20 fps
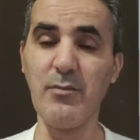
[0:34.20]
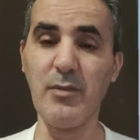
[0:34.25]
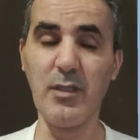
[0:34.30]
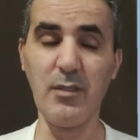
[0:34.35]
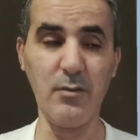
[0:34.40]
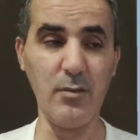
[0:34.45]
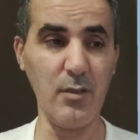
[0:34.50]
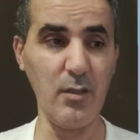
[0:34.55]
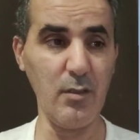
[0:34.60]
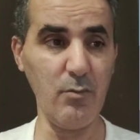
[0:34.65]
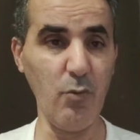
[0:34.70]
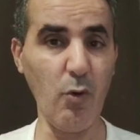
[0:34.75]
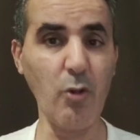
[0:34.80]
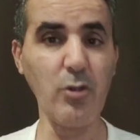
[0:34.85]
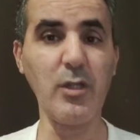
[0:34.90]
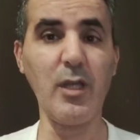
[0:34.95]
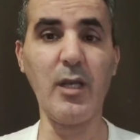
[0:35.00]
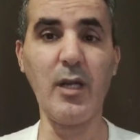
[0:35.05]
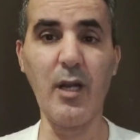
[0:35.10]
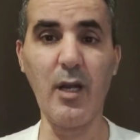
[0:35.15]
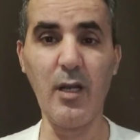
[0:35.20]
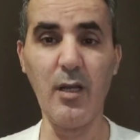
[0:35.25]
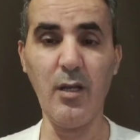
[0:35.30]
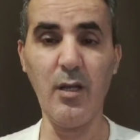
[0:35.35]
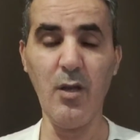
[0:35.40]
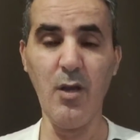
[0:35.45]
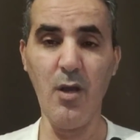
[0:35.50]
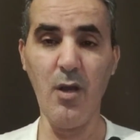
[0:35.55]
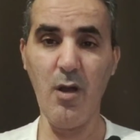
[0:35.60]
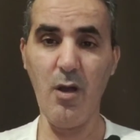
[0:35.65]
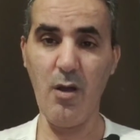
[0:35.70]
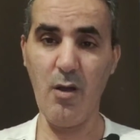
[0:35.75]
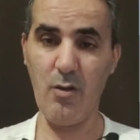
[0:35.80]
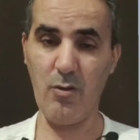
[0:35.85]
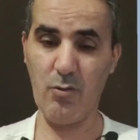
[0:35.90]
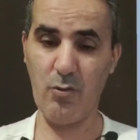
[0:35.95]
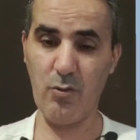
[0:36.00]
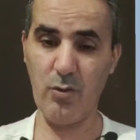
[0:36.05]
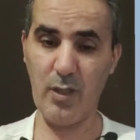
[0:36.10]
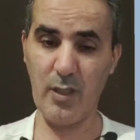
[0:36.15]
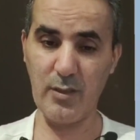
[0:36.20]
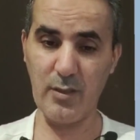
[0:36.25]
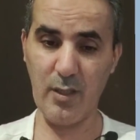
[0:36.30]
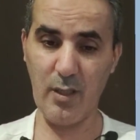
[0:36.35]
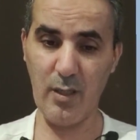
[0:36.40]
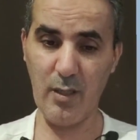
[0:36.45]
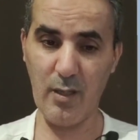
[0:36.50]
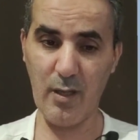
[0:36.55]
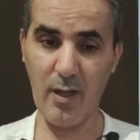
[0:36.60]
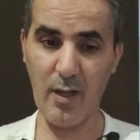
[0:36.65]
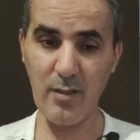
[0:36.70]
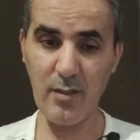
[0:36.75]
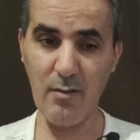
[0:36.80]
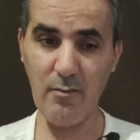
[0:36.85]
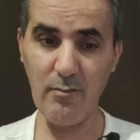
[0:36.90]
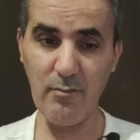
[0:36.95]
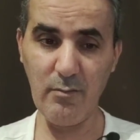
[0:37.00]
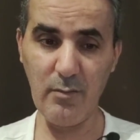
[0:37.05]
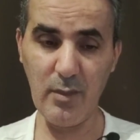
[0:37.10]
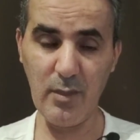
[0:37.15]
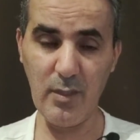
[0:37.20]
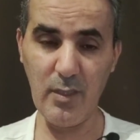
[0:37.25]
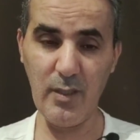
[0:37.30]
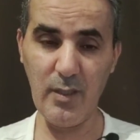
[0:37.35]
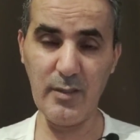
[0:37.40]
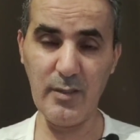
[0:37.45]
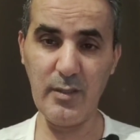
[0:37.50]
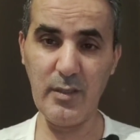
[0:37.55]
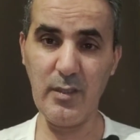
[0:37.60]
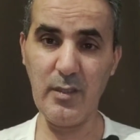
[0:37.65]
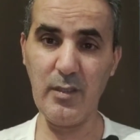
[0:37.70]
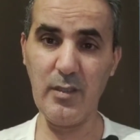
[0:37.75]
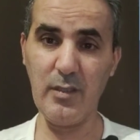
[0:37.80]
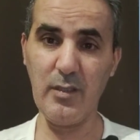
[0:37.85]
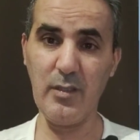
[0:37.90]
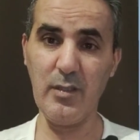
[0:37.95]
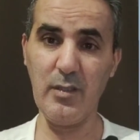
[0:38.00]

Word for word: من مخترع كرة القدم الذي